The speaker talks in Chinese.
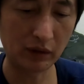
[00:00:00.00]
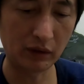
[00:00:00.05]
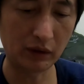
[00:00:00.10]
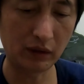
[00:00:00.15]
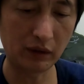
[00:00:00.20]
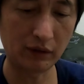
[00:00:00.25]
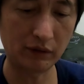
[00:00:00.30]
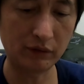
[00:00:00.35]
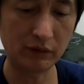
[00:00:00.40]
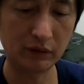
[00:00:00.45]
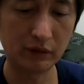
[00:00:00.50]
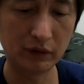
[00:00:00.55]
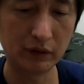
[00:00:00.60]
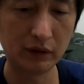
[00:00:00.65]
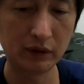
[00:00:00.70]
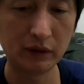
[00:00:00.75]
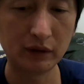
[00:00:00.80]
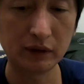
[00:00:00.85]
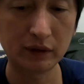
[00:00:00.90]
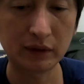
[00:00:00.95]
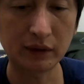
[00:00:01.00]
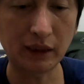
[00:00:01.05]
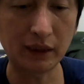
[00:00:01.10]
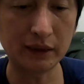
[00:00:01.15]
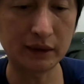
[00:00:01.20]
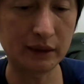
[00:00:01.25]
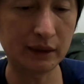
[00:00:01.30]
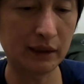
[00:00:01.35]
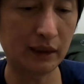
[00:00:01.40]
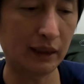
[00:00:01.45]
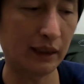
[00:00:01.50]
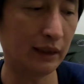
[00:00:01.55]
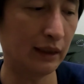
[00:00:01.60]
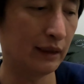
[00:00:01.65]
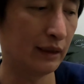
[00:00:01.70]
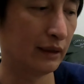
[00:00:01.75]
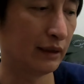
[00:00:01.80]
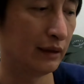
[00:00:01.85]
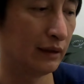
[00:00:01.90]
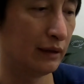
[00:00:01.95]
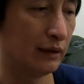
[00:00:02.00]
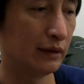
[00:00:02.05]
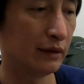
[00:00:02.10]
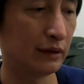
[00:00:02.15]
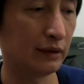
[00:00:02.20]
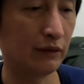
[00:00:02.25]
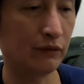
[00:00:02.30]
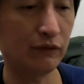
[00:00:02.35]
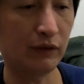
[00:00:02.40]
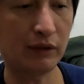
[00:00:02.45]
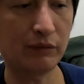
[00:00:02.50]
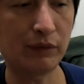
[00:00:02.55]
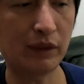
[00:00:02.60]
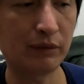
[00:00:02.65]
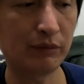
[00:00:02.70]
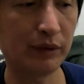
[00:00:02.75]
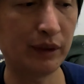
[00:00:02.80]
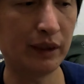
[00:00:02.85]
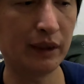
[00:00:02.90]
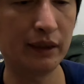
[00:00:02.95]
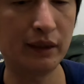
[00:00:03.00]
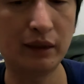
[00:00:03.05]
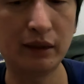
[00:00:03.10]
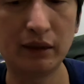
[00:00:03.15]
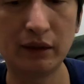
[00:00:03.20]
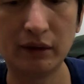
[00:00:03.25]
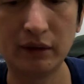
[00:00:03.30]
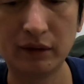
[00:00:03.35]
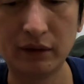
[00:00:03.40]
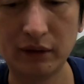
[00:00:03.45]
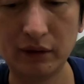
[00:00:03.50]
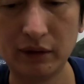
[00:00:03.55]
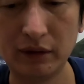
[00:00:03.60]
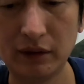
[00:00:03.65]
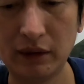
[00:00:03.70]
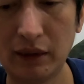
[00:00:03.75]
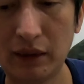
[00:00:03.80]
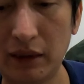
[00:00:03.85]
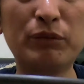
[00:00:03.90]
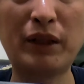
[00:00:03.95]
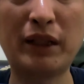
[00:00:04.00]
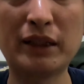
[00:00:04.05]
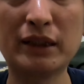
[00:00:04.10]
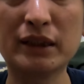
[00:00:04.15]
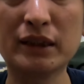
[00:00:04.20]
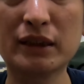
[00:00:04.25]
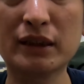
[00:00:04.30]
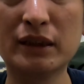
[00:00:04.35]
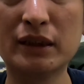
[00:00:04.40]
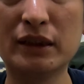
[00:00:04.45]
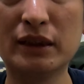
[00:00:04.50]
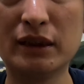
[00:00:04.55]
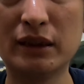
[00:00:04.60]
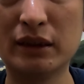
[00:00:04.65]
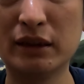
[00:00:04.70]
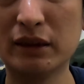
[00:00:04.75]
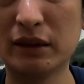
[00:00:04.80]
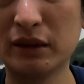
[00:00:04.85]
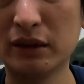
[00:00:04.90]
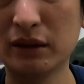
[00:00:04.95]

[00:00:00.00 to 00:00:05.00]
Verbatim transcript: 好，盖起来，先放旁边。把这个